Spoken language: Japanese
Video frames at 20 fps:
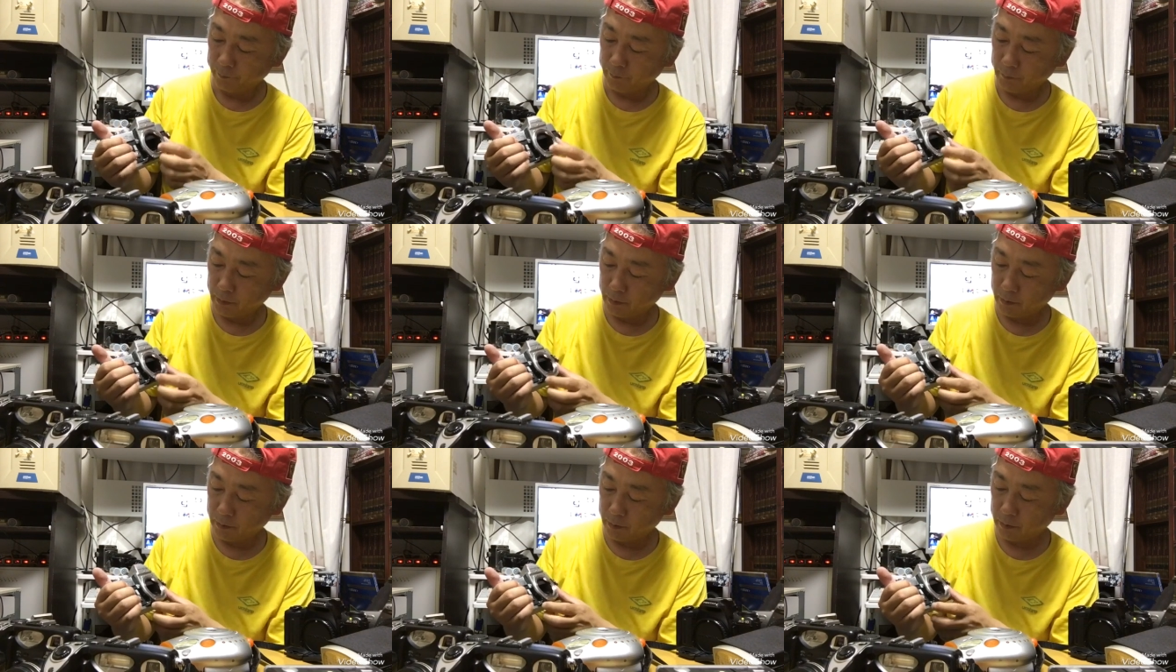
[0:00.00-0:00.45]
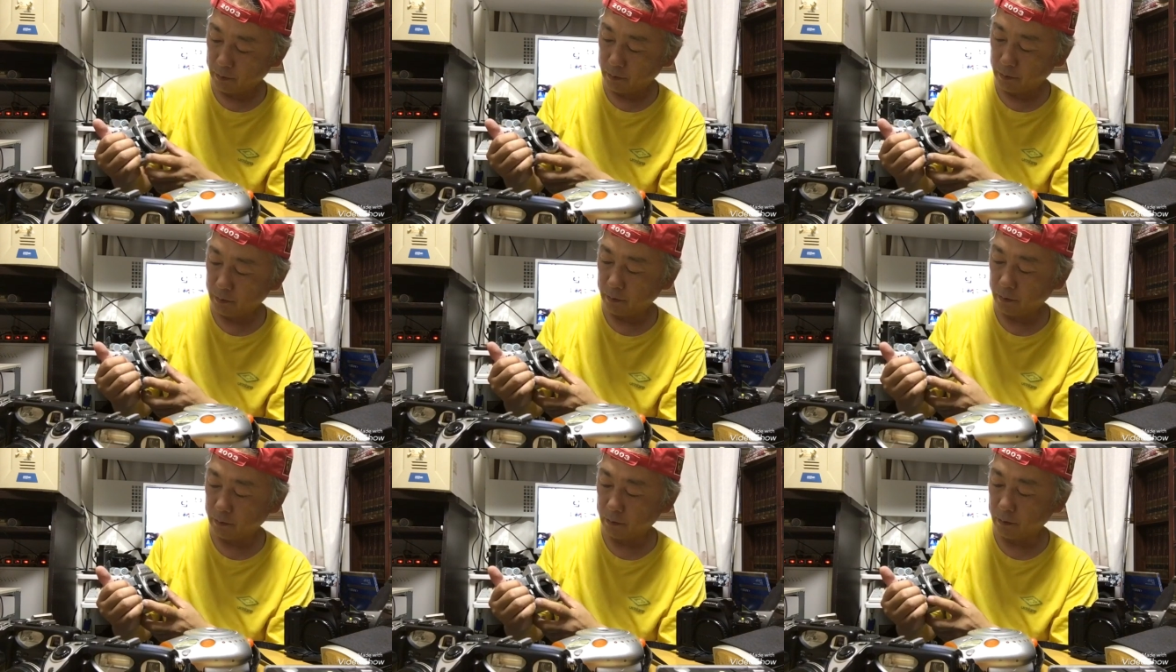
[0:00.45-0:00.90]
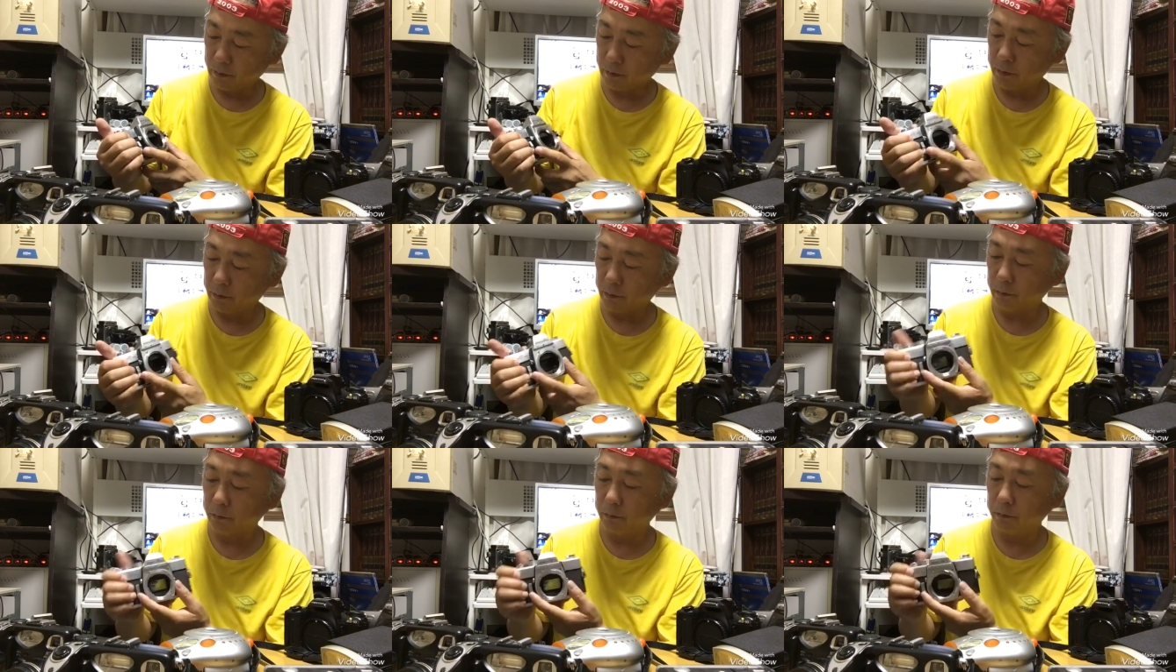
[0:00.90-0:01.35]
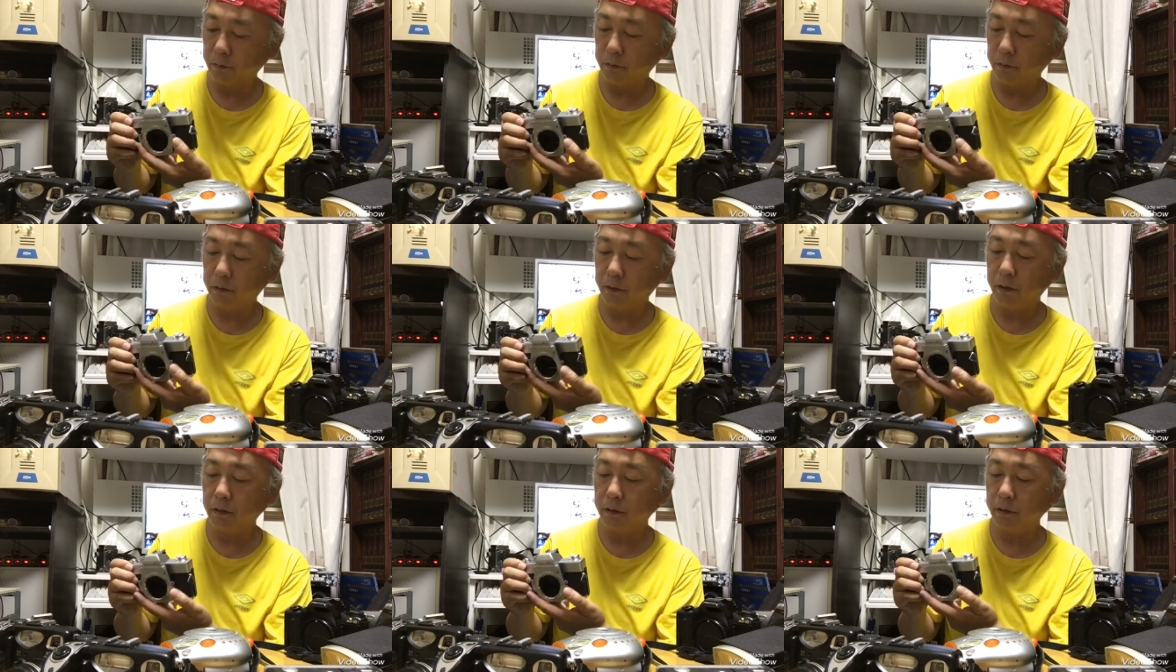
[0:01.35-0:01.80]
うん。で、あの、
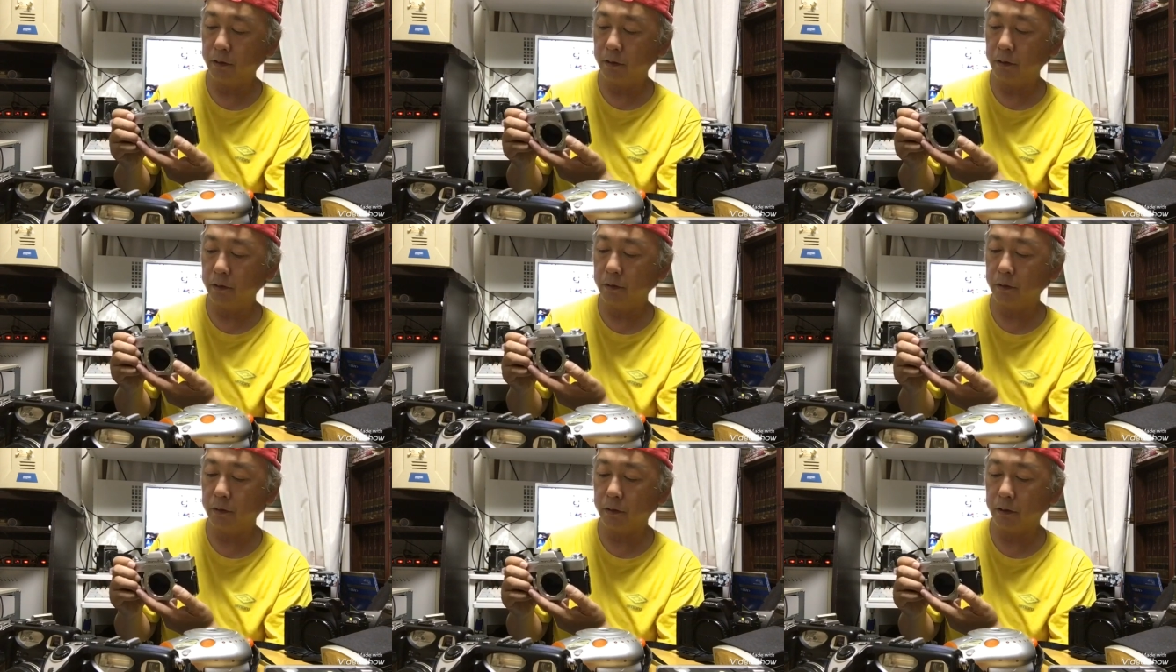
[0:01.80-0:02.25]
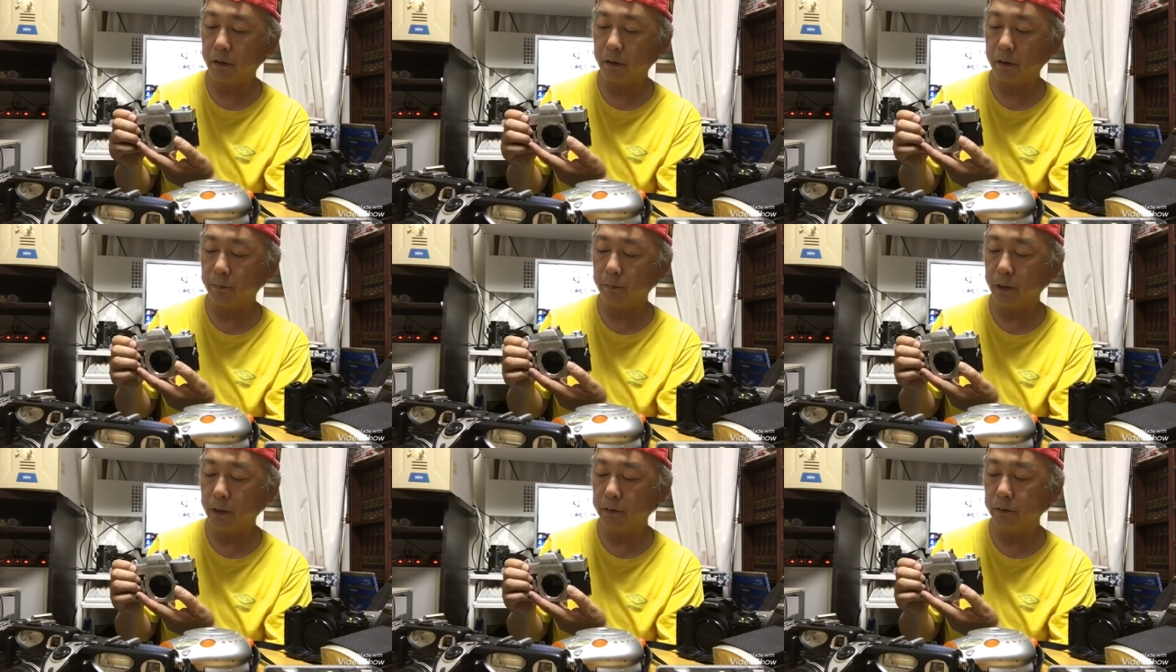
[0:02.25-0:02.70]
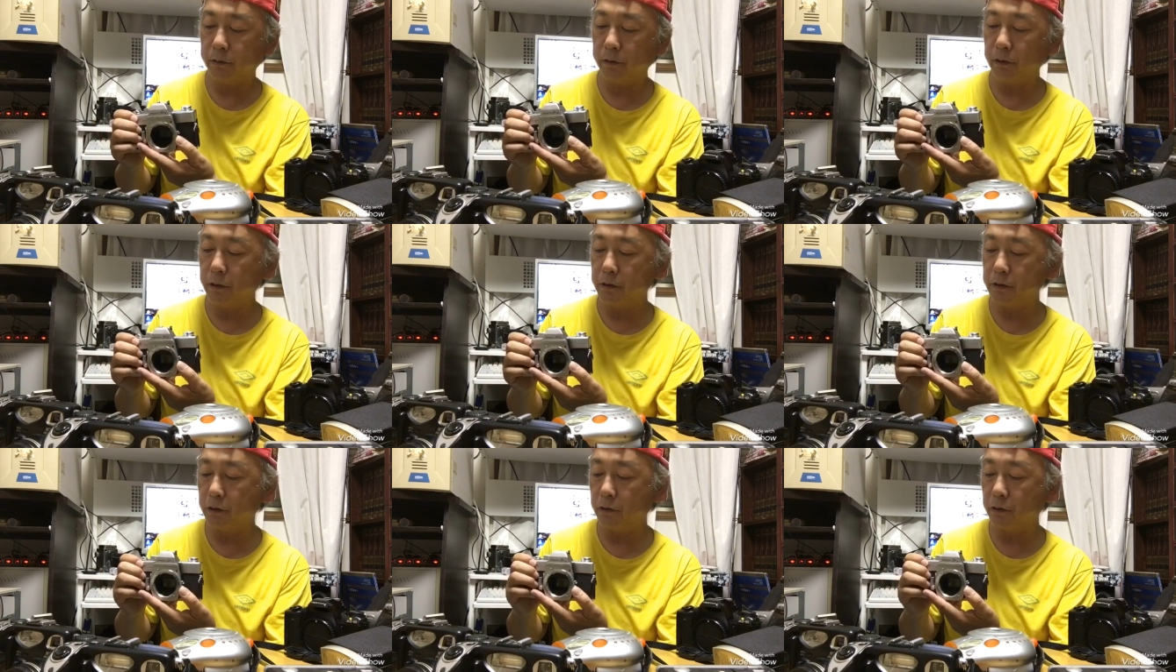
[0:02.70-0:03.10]
電源入れたらバッテリー